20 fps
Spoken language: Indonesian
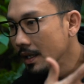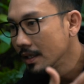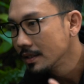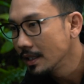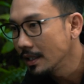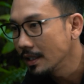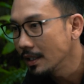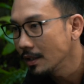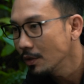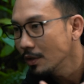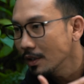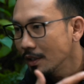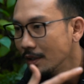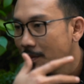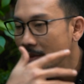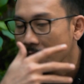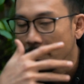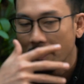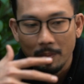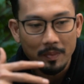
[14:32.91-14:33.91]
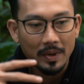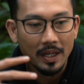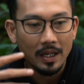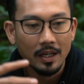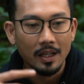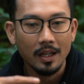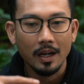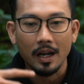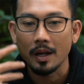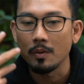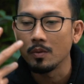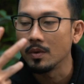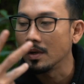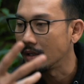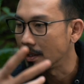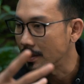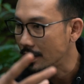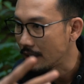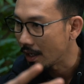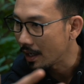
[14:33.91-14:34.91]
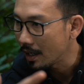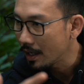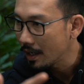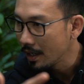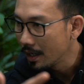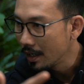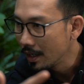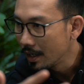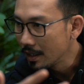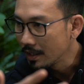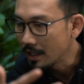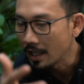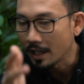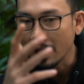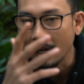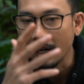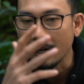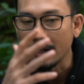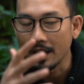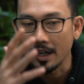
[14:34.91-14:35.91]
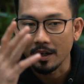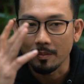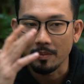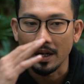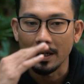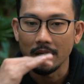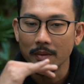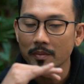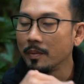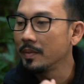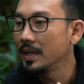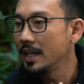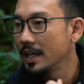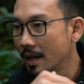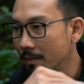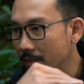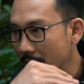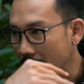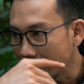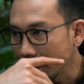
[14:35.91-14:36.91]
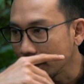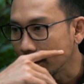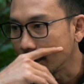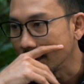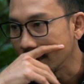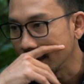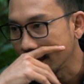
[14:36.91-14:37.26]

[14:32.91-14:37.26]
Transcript: Jadi lu lebih memilih riwuhnya dari, daripada mendiamkan itu